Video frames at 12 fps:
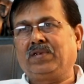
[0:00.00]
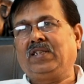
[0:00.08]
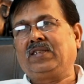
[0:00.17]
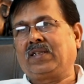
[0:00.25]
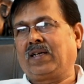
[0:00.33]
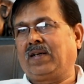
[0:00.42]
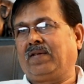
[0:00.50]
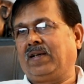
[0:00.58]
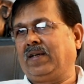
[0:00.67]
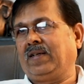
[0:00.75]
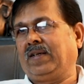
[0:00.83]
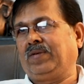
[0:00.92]

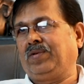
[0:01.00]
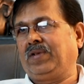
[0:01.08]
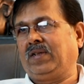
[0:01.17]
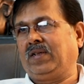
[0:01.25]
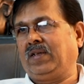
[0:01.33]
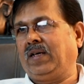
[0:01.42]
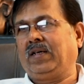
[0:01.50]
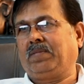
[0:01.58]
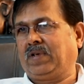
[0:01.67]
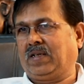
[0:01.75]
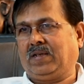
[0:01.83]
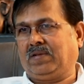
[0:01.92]
తీసుకురావాలనే దాంతో ఏంటంటే ఆయన
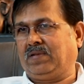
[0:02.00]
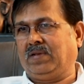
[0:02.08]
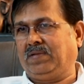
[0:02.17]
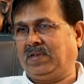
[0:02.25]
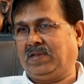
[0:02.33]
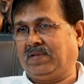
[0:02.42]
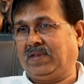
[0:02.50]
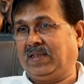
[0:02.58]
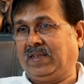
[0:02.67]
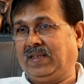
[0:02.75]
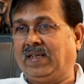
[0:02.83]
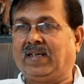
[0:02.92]
మాట్లాడుతున్న విషయం
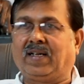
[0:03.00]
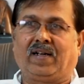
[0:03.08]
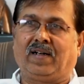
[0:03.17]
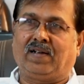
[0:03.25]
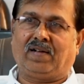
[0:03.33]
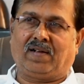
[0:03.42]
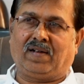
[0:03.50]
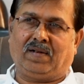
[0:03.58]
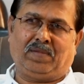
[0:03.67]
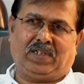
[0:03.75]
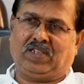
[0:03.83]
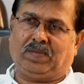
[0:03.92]
అది ఇంటర్నల్ కారణాలు
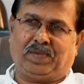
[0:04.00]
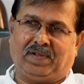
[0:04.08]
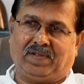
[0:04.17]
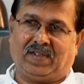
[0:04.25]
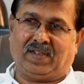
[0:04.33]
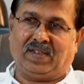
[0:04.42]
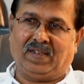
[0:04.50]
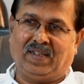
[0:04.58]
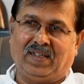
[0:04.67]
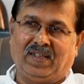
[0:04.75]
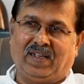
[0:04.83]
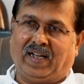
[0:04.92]
మనం చెప్పలేము అది
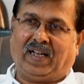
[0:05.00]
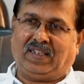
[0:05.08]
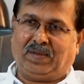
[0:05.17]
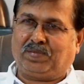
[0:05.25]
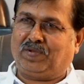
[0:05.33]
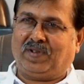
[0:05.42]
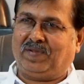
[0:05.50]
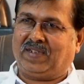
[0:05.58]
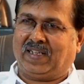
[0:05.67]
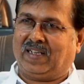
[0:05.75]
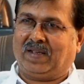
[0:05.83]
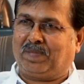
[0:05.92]
ఆయన చెప్తున్న
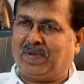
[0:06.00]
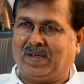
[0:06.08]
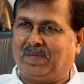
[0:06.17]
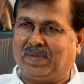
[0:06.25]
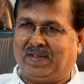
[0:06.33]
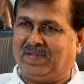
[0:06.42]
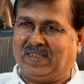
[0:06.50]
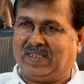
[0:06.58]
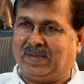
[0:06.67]
విషయాలు తప్ప మనం ఏం